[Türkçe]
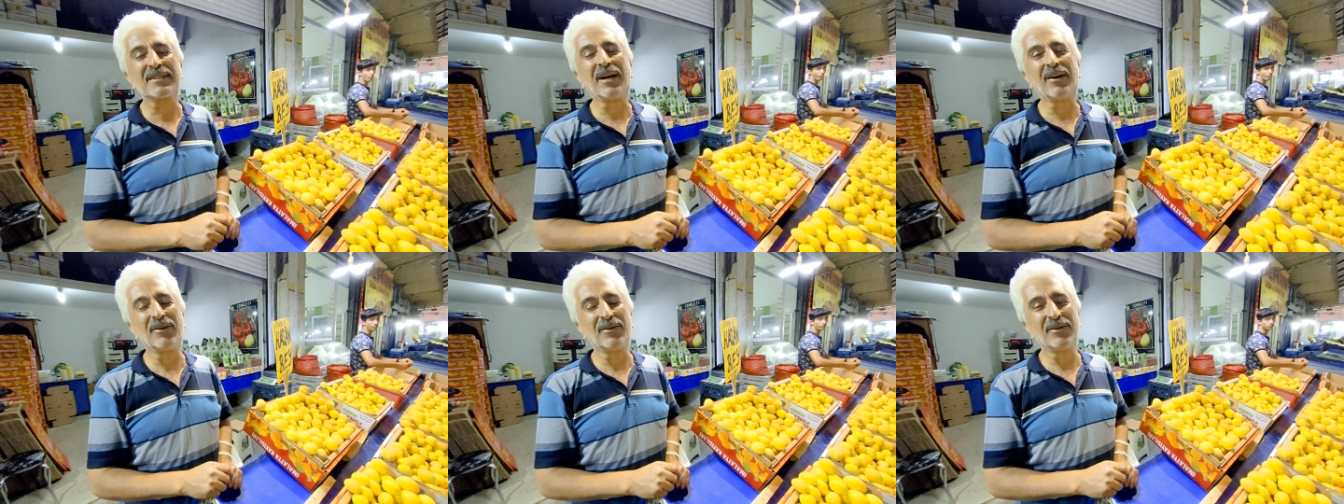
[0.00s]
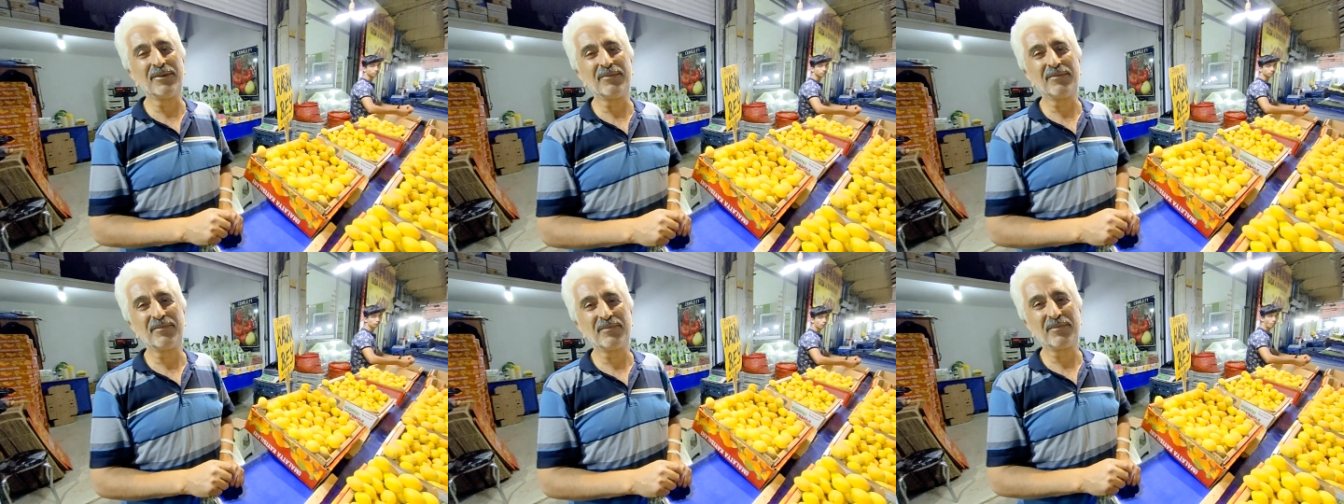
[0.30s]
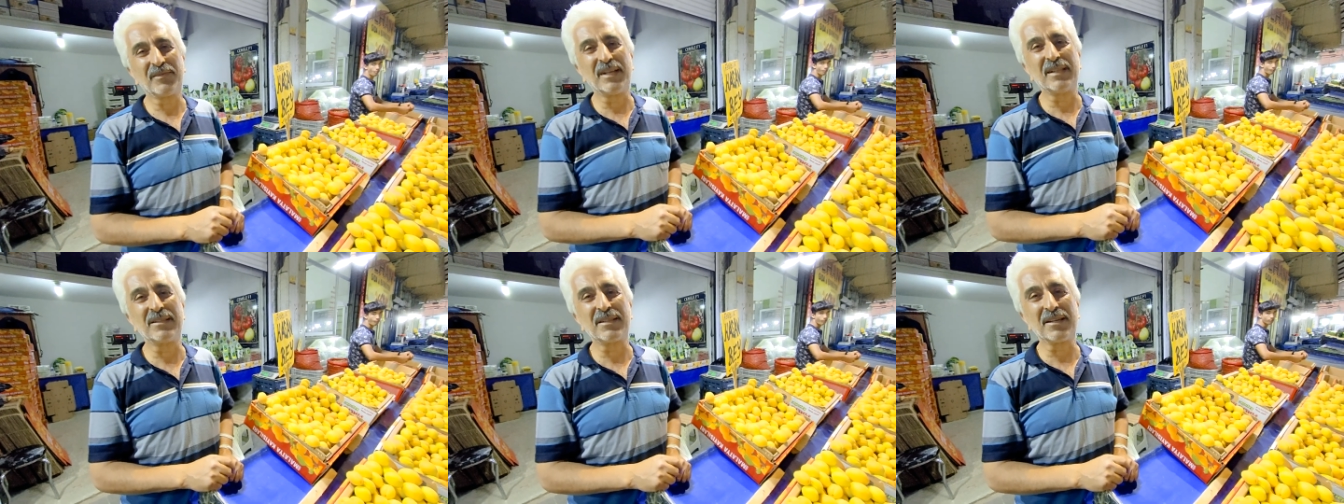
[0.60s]
Sağ olun.
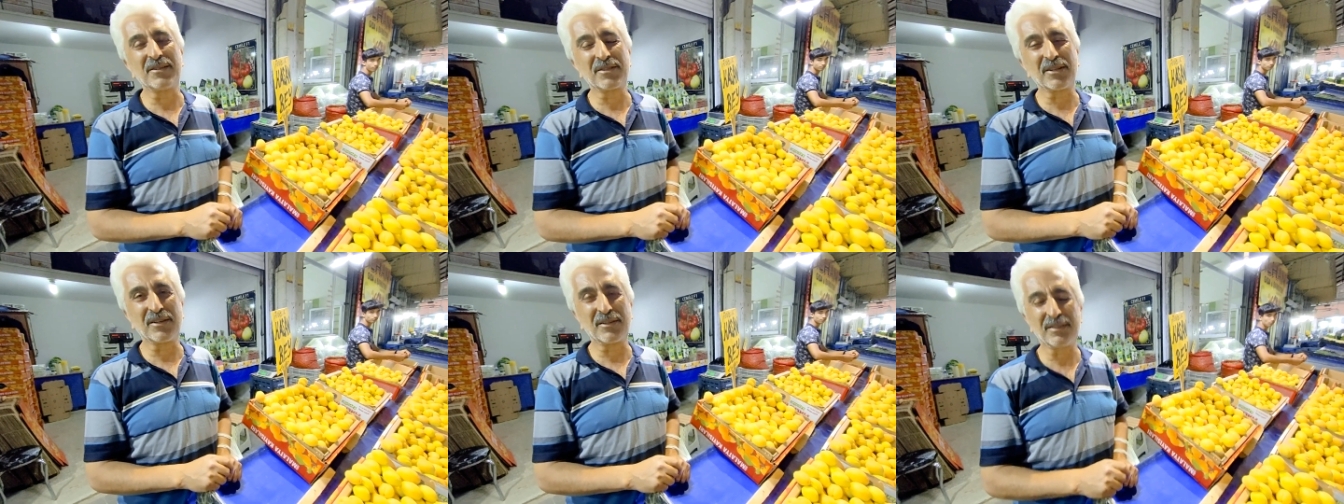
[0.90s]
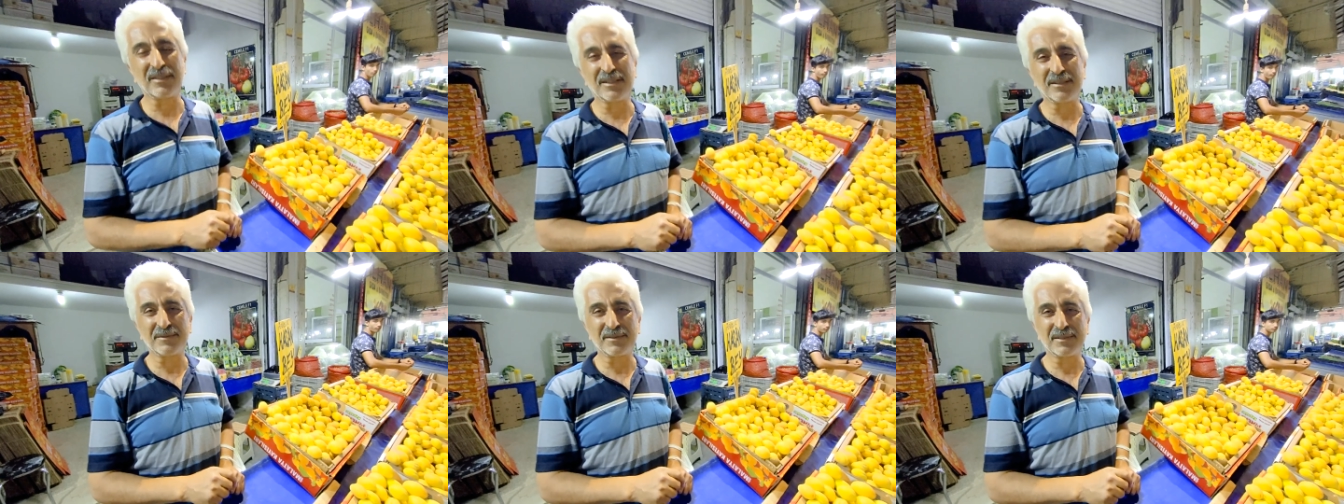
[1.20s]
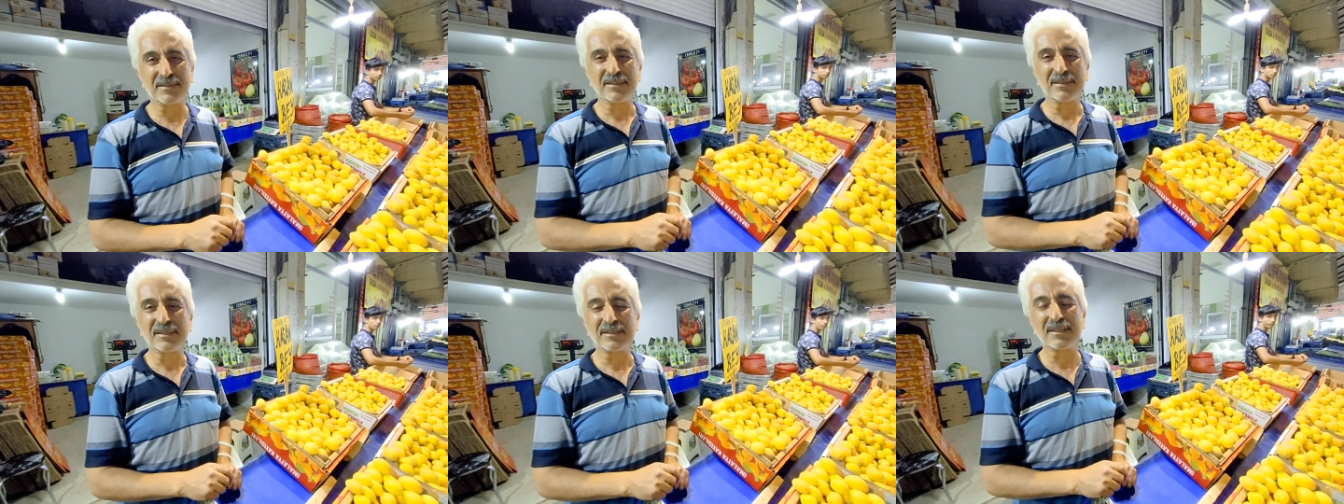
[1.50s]
Ee, iyi, iyi
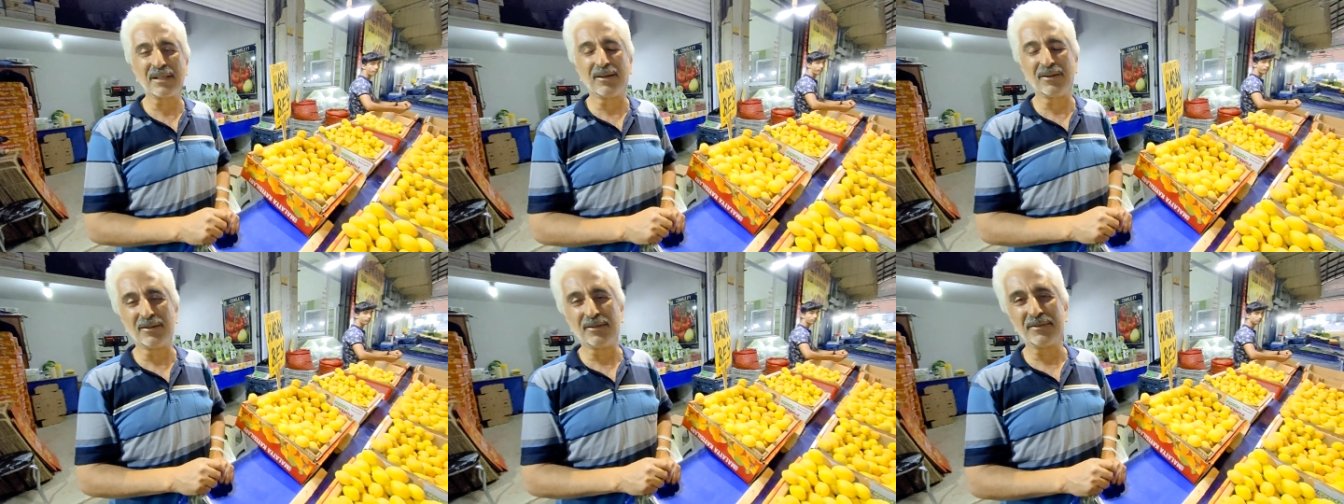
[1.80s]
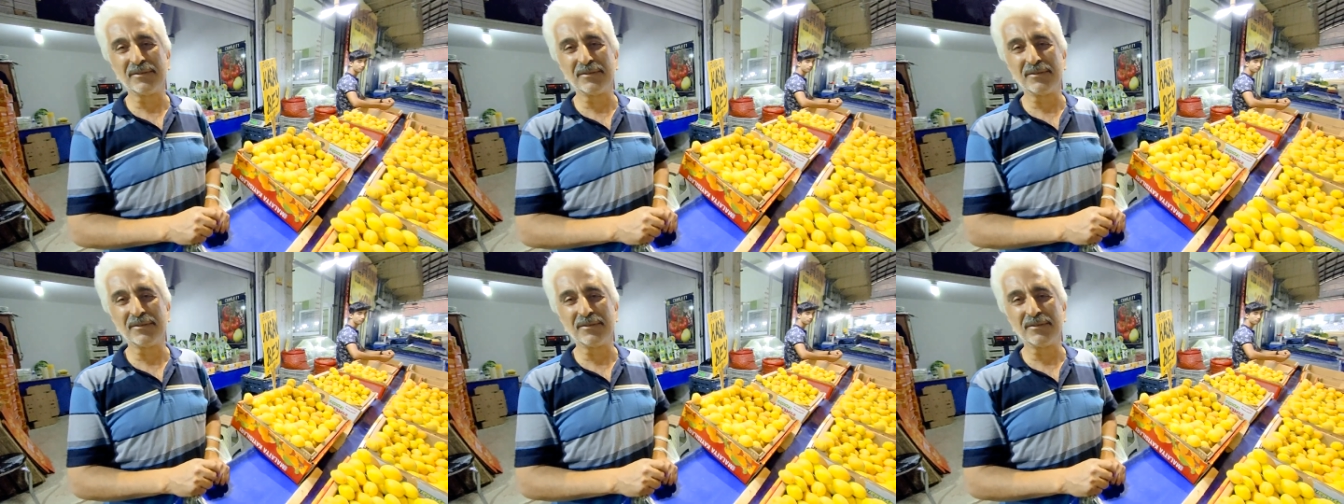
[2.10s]
günler dilerim.